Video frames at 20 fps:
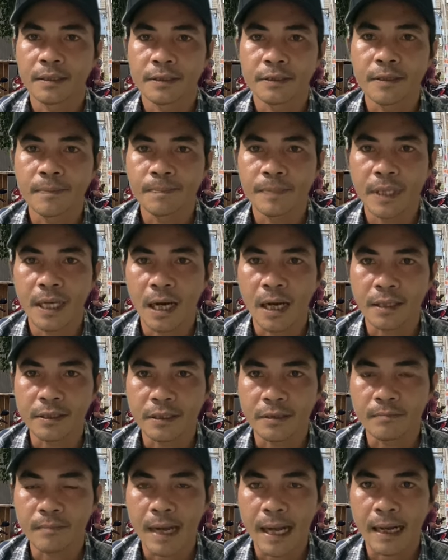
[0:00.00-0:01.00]
giúp đỡ
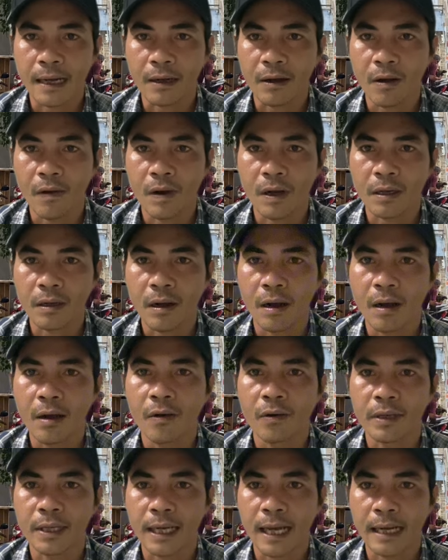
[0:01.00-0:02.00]
những bà con có
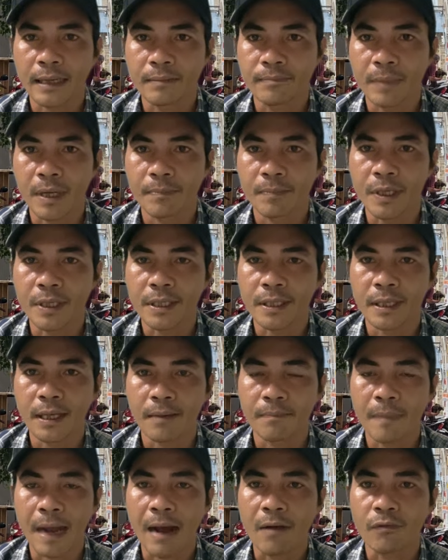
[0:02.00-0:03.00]
hoàn cảnh mà bị
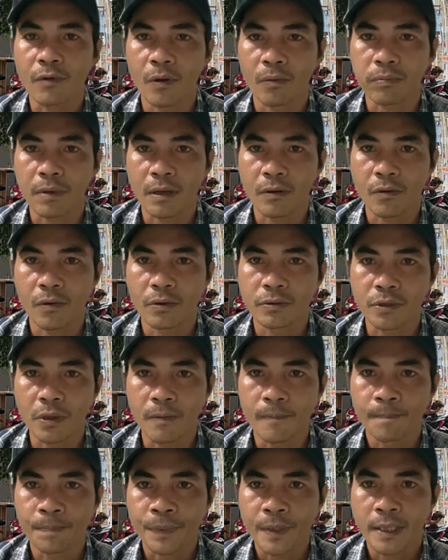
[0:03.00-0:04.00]
uh, bão lụt với cô
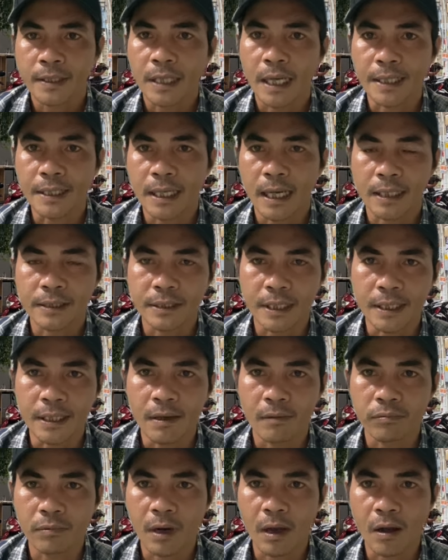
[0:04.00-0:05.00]
chú thì uh, chị
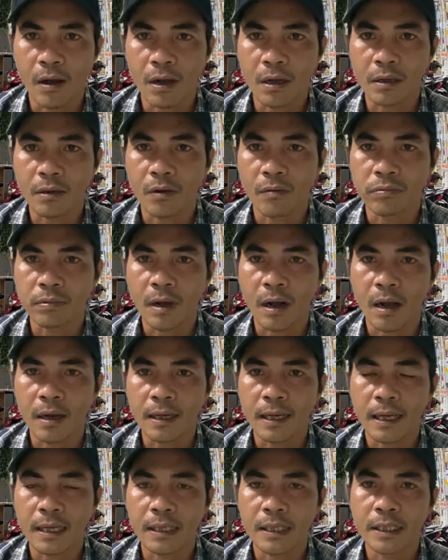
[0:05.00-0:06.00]
Hồng Loan cũng có
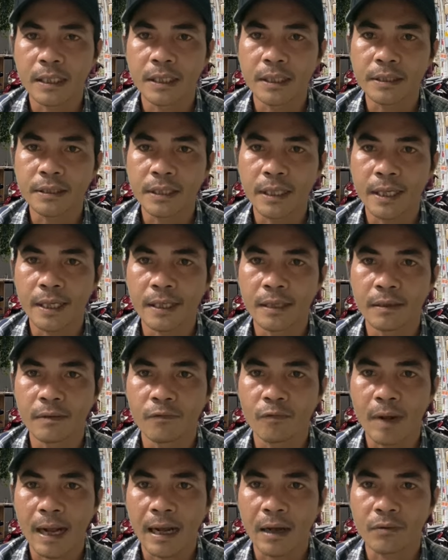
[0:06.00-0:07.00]
là gửi
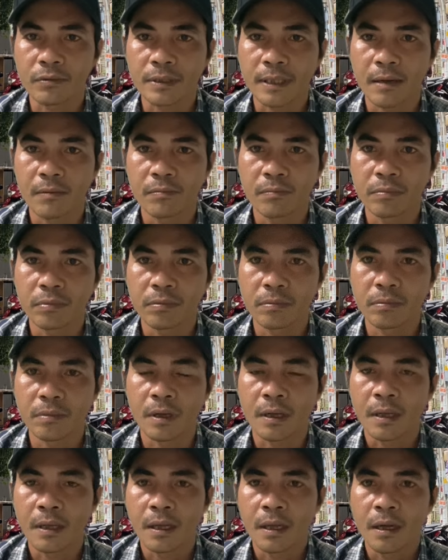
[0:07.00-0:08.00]
tiền vào trong
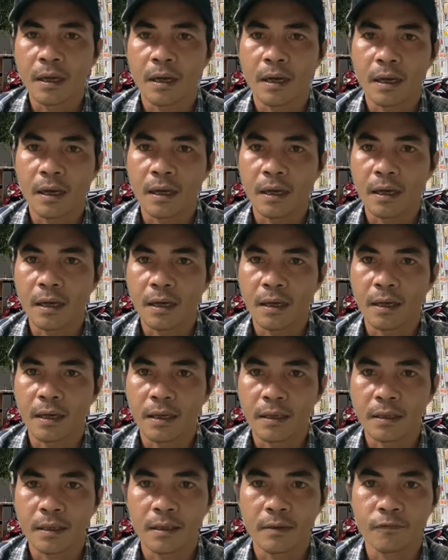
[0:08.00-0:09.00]

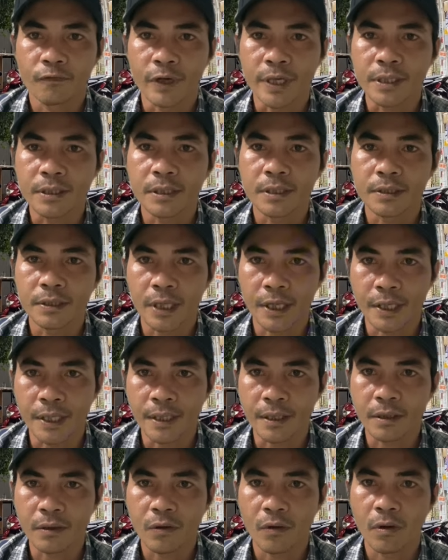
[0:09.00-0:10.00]
uh, quỹ từ
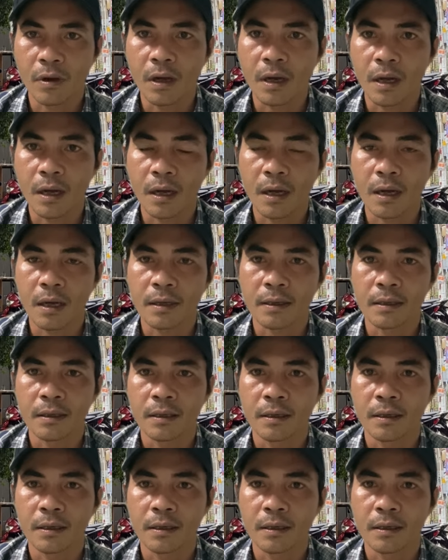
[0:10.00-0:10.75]
thiện của uh,